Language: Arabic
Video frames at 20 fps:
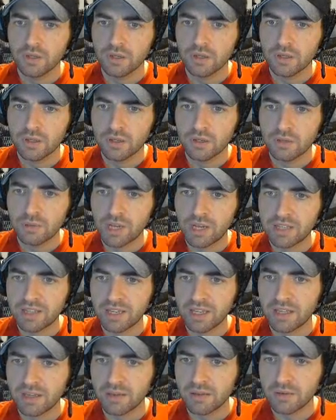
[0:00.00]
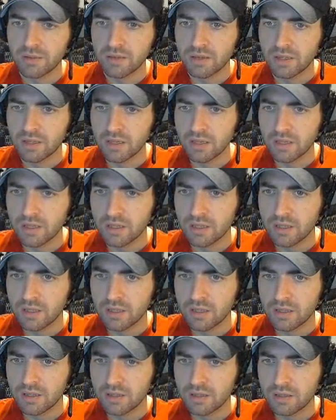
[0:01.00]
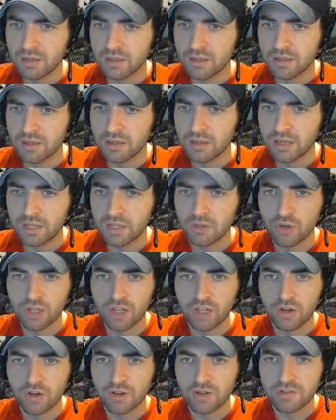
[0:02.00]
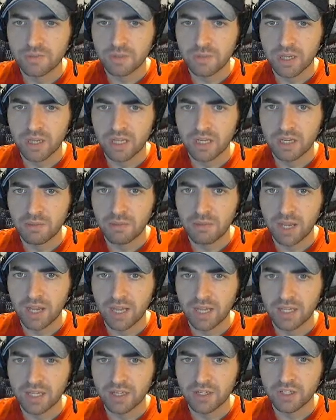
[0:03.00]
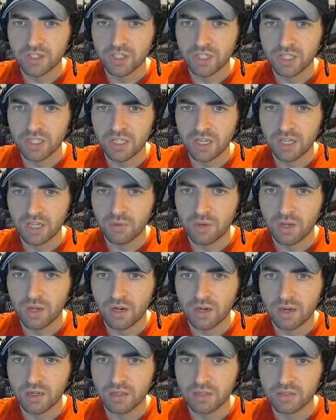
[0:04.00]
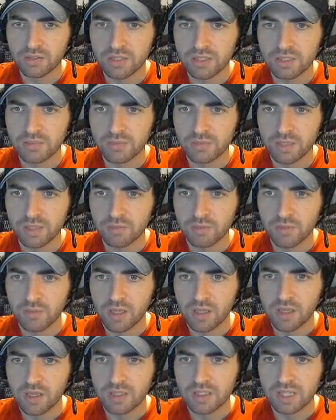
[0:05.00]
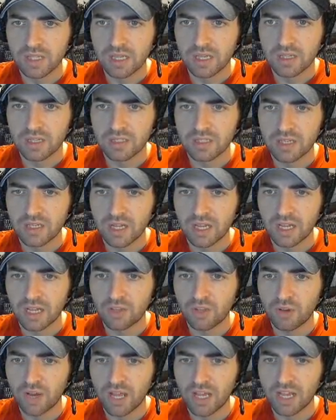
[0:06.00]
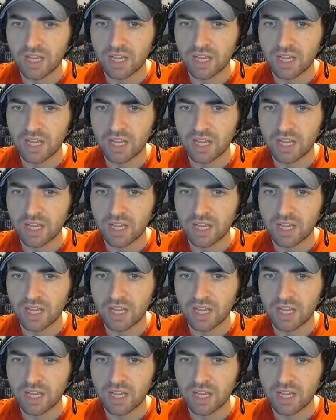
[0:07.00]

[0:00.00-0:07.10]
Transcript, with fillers: آه، بعد هي آه، هدول كلهم نفس ما هن ما حغير شيء حوارات تصميم ذكاء صناعي هدول